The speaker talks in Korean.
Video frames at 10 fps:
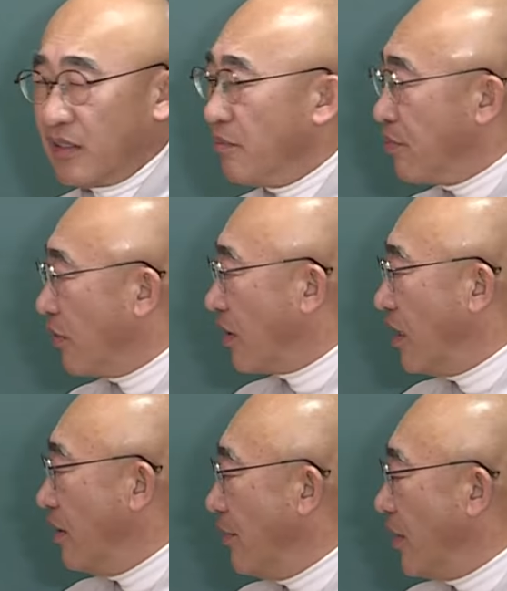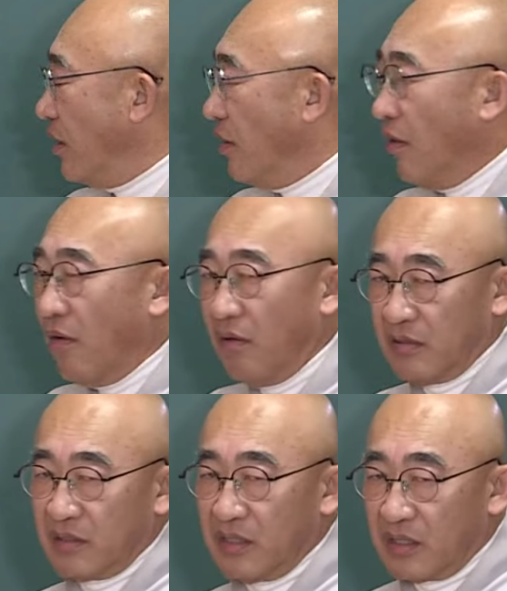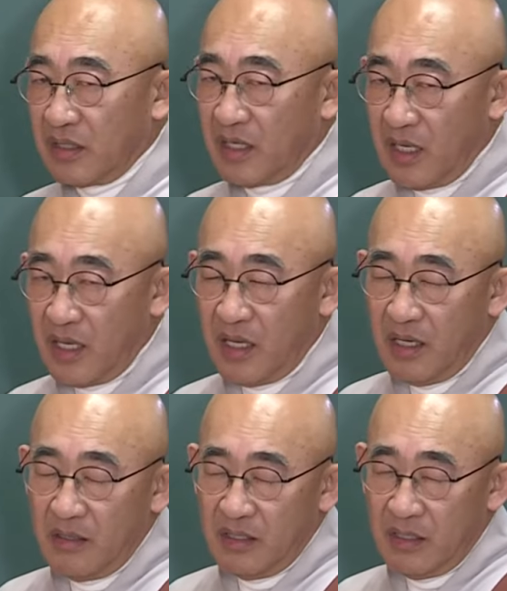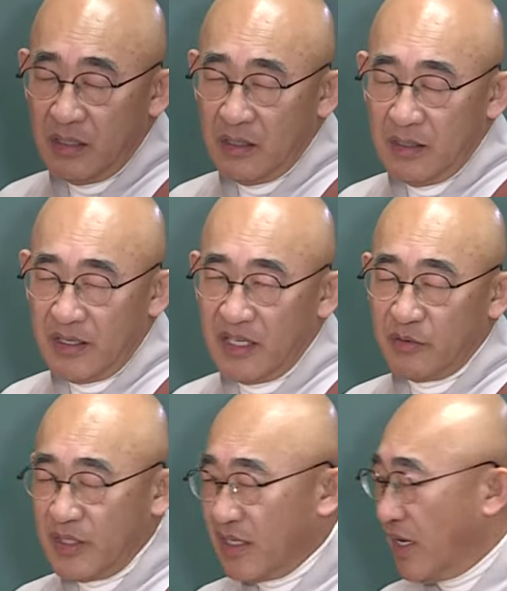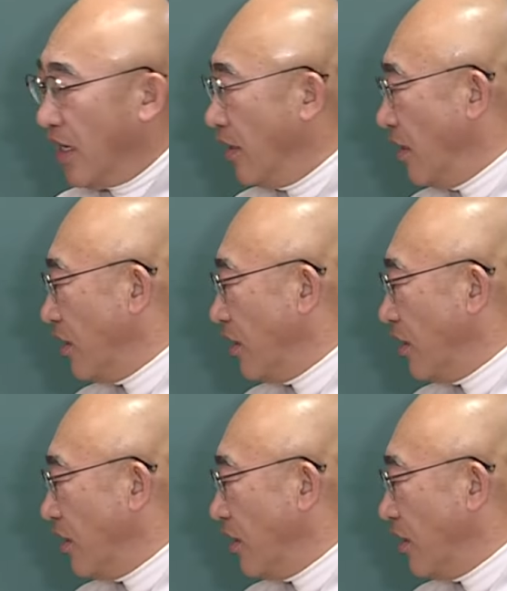그럼 멸하려면 어떻게 어, 해야 되는가?